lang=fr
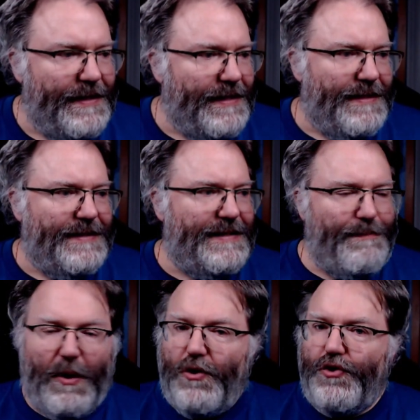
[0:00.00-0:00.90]
c'est
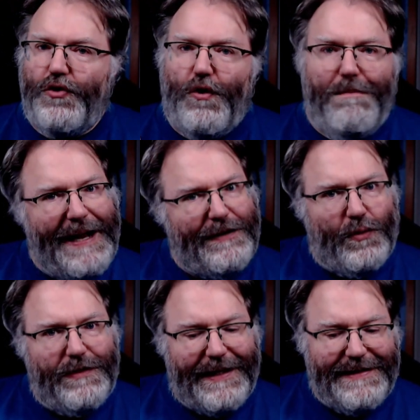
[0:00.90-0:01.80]
pas un jeu de
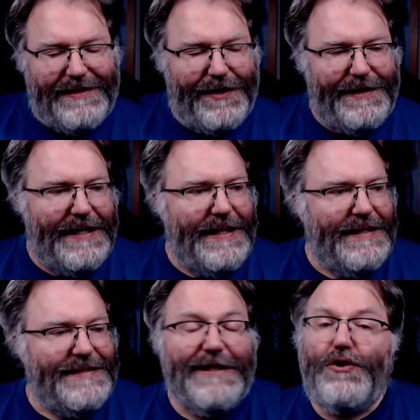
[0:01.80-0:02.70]
plateau traditionnel,
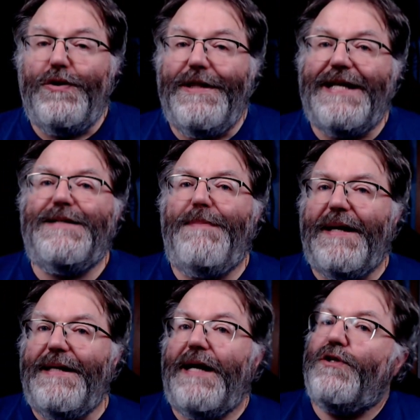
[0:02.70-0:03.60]
c'est une
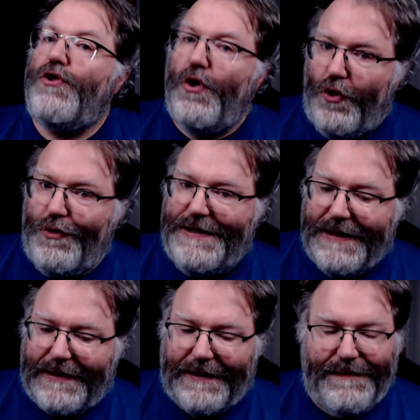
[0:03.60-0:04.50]
expérience
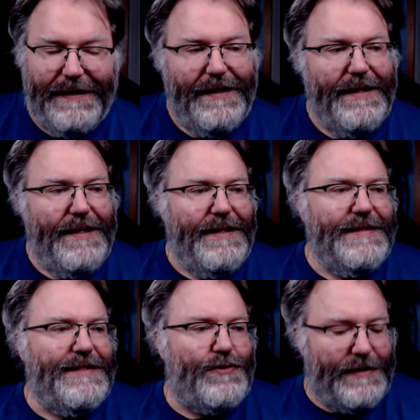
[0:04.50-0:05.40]
ludique.
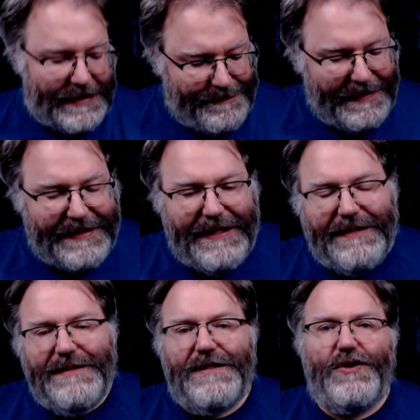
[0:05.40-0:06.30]
C'est une
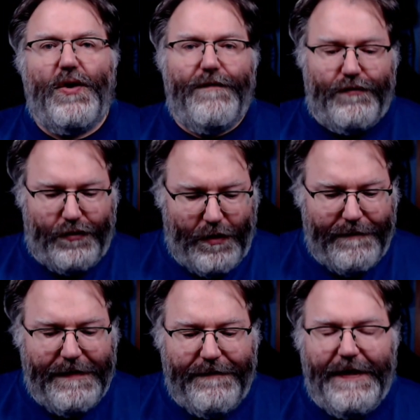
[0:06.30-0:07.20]
expérience que vous
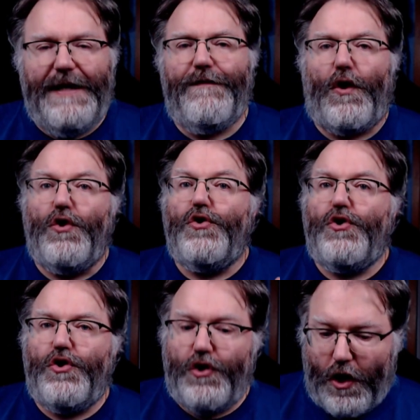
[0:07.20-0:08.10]
devez vivre
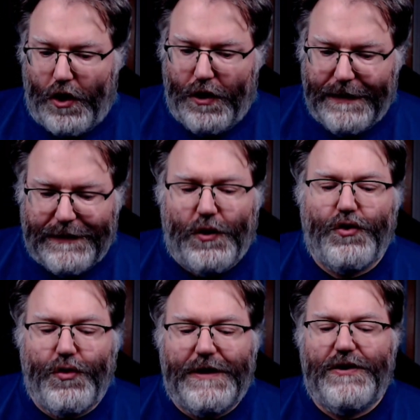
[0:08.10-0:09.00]
seul. C'est un
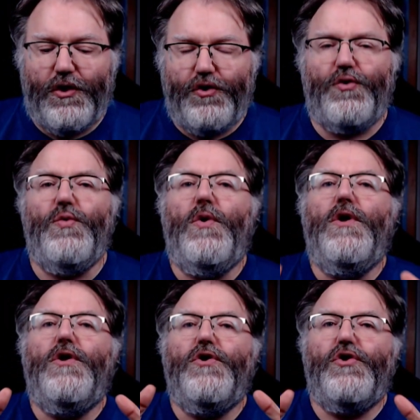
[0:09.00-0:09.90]
jeu qui se joue
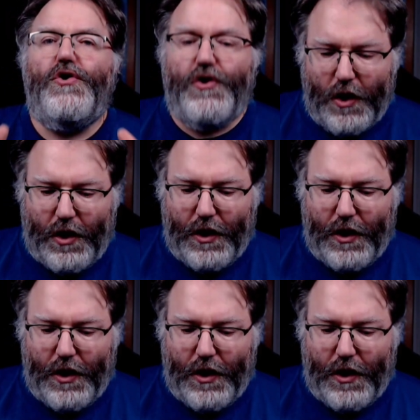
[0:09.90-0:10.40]
seul.